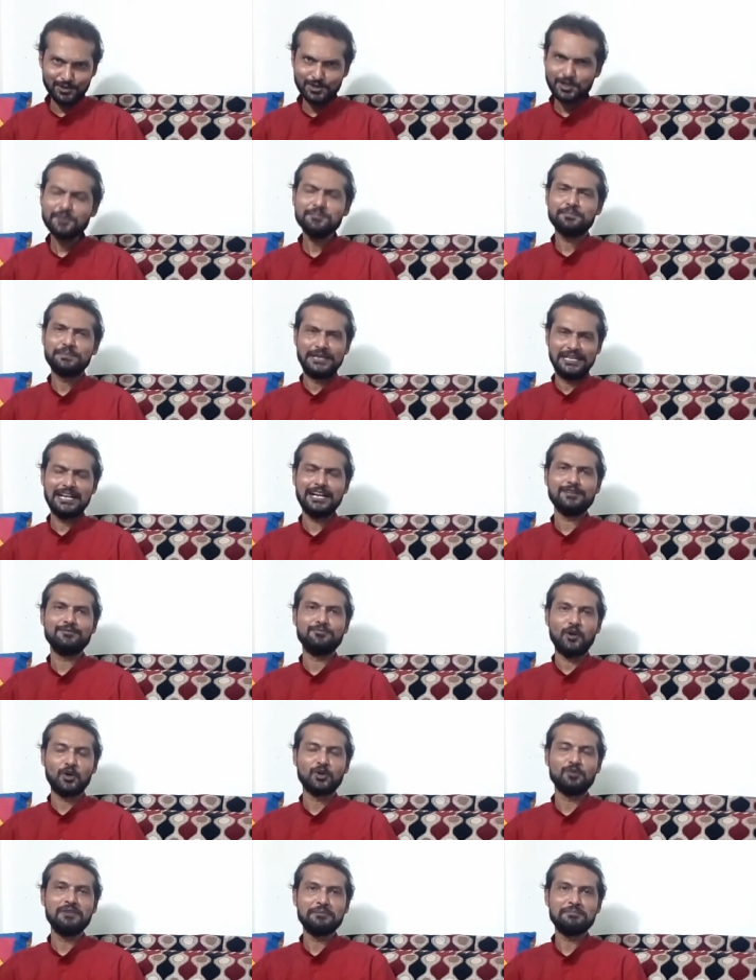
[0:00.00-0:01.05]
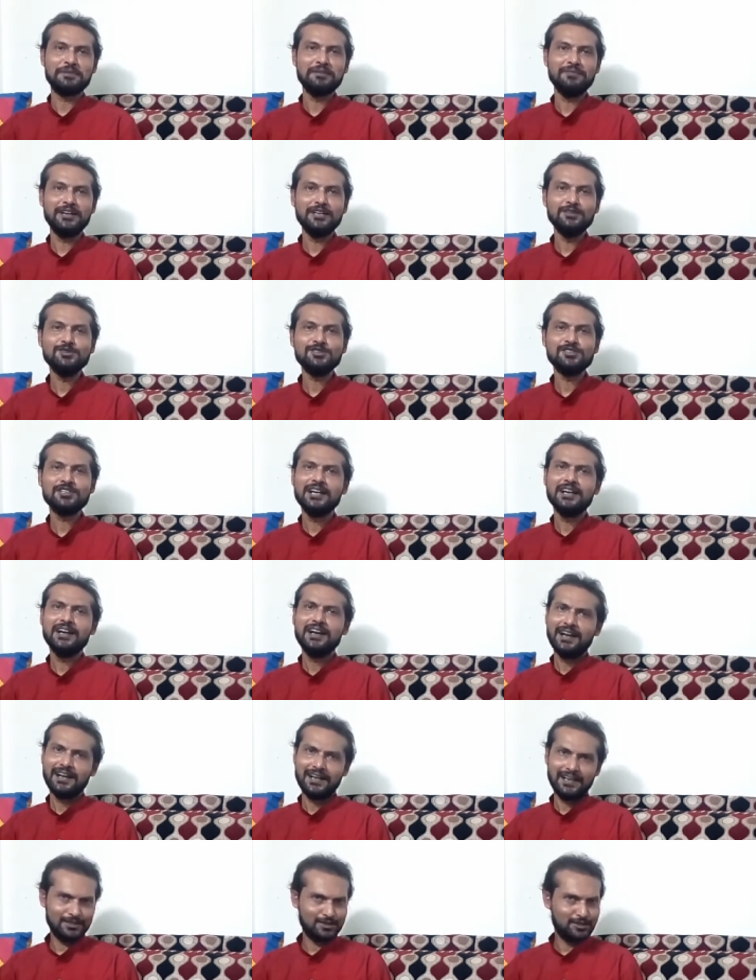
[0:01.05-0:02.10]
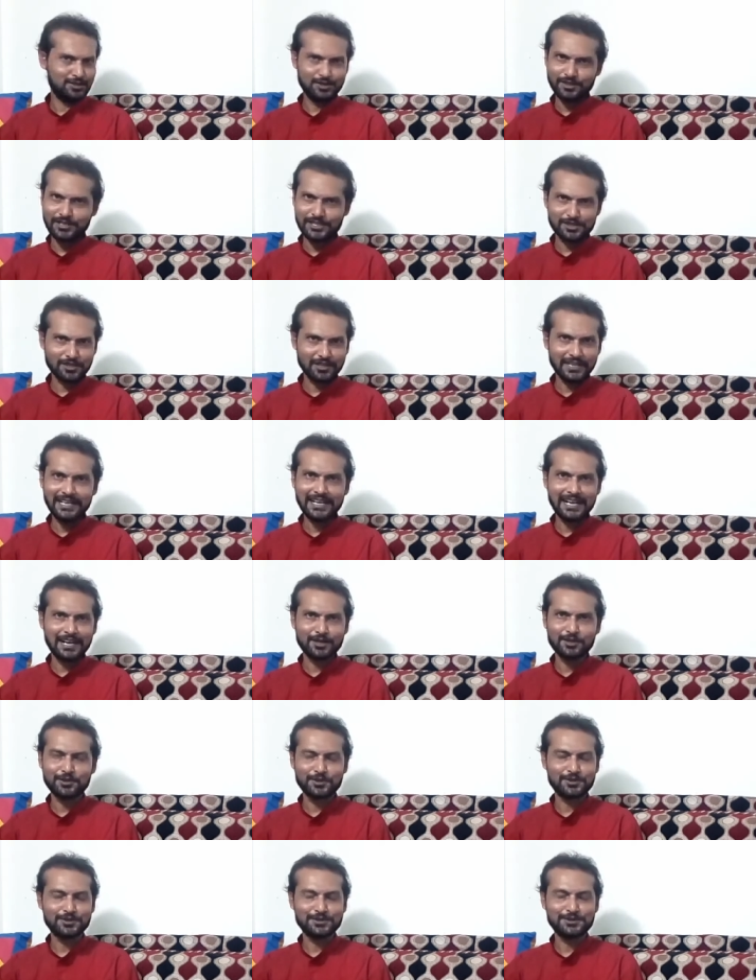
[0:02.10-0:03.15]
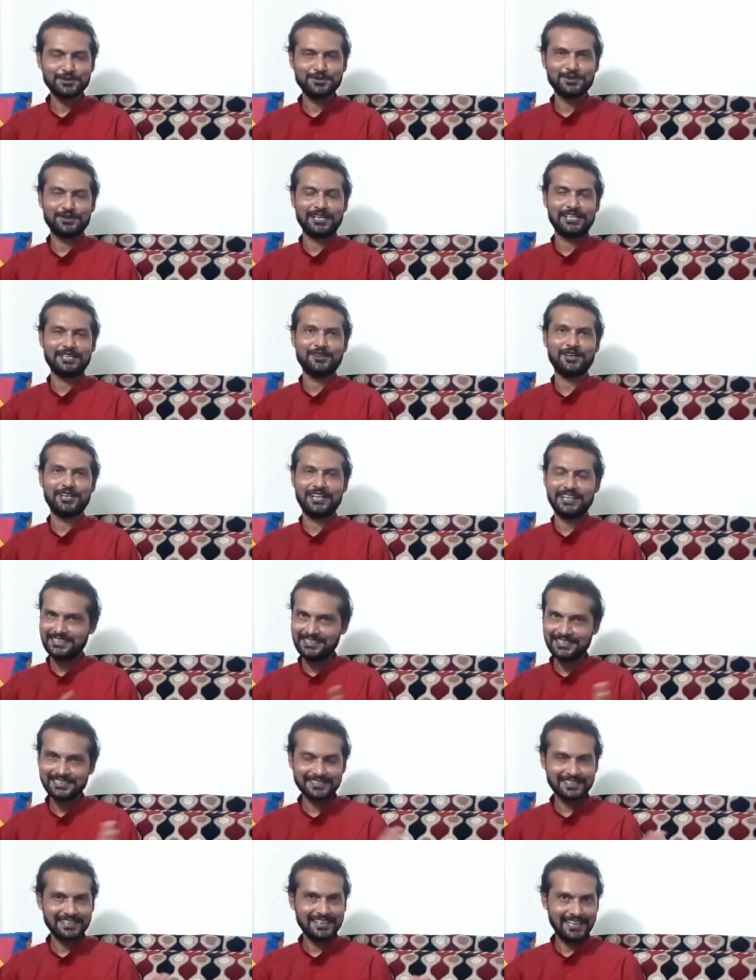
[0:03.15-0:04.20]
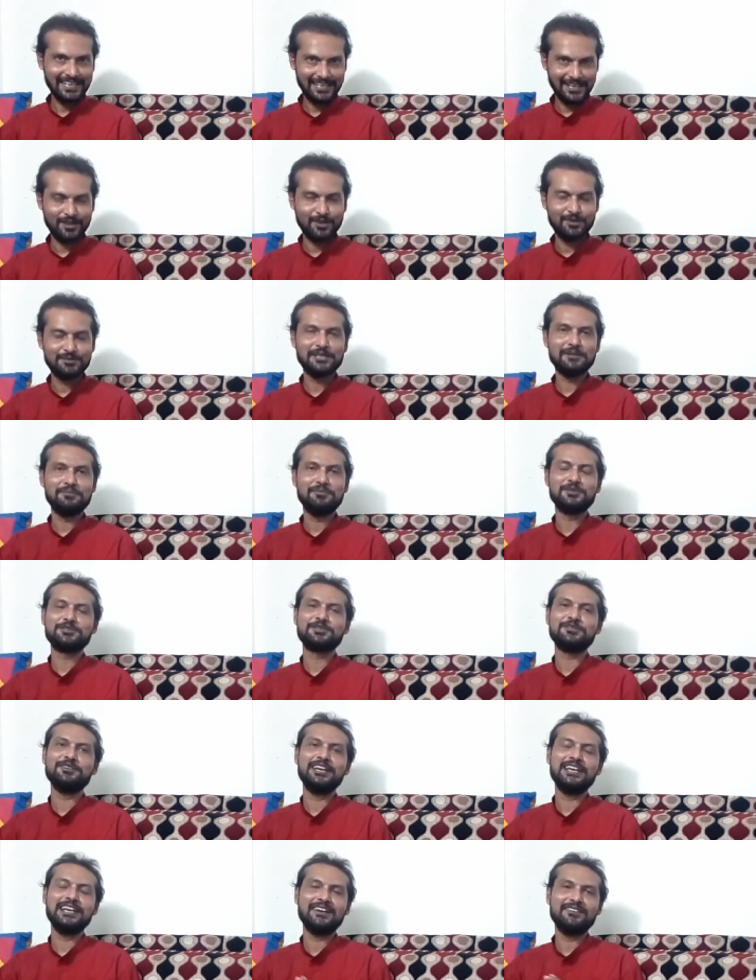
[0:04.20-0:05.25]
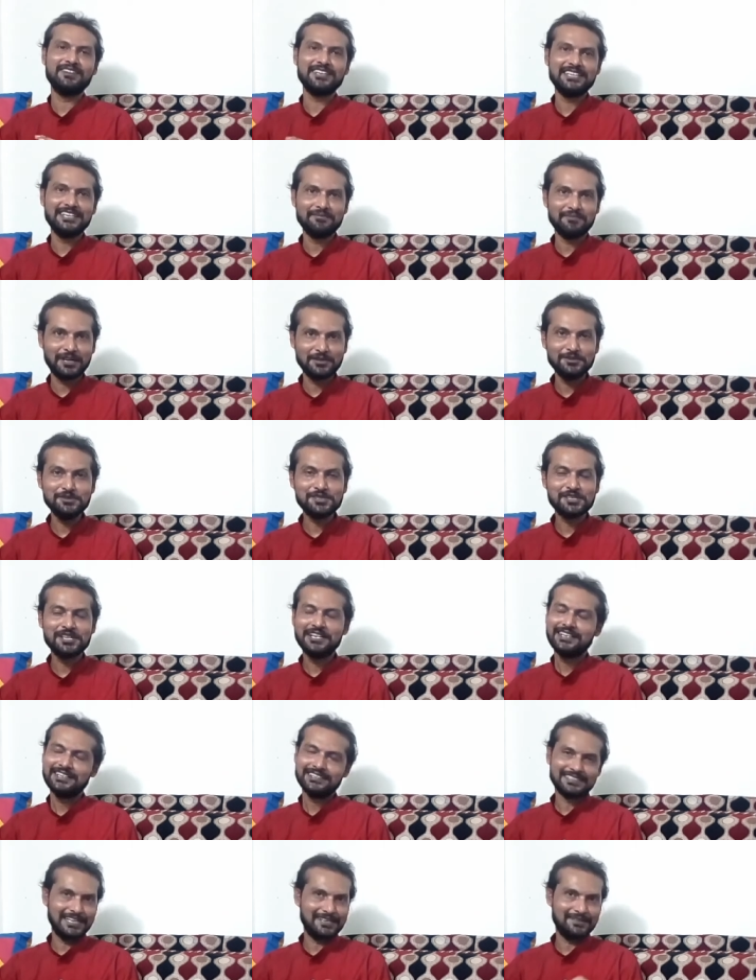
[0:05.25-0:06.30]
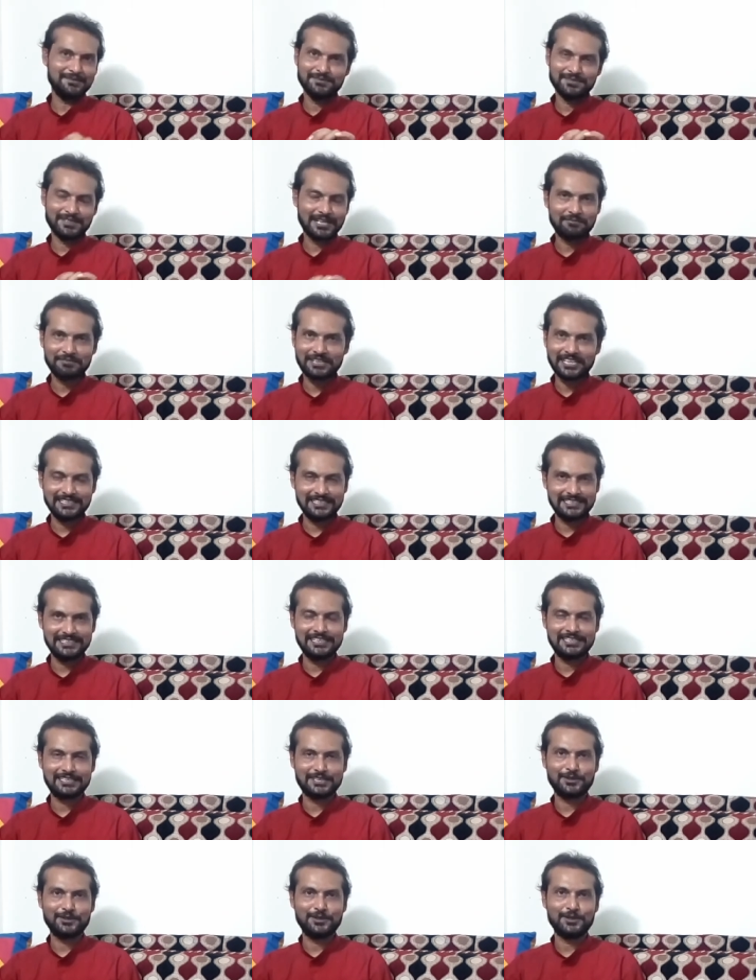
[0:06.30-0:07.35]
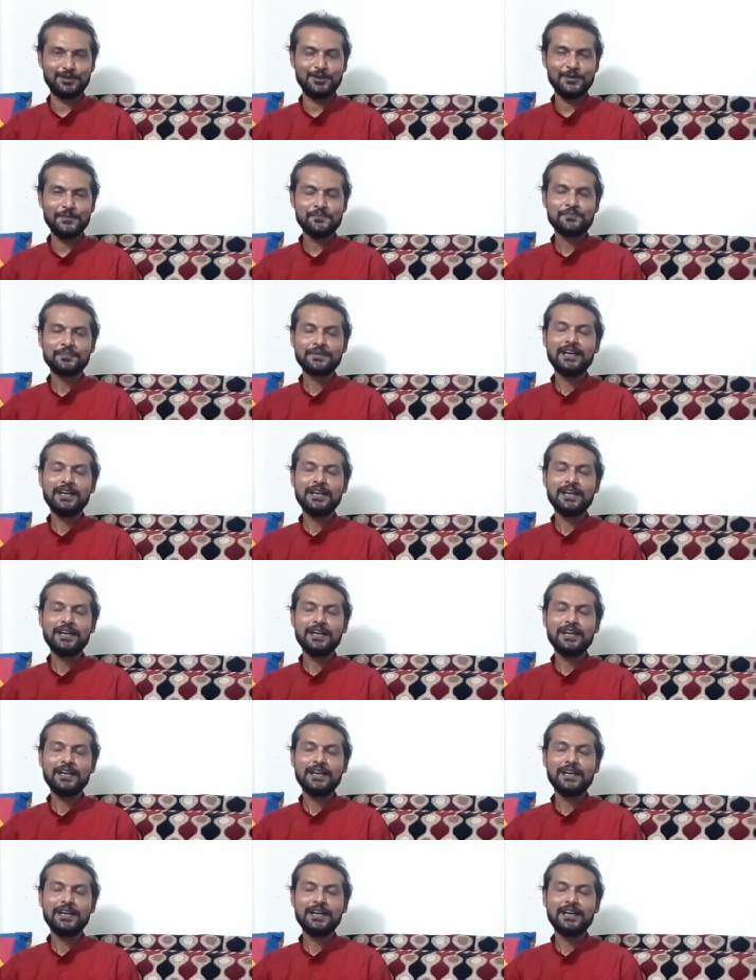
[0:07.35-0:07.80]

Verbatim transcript: দুজন বিরাট বড় মাপের মানুষ দুজনের সঙ্গে কারো কোনো তুলনাই হয় না জাস্ট অমিতাভ বচ্চন ও এলাহাবাদের মানুষ তাই নামটা নিতে ইচ্ছে করলো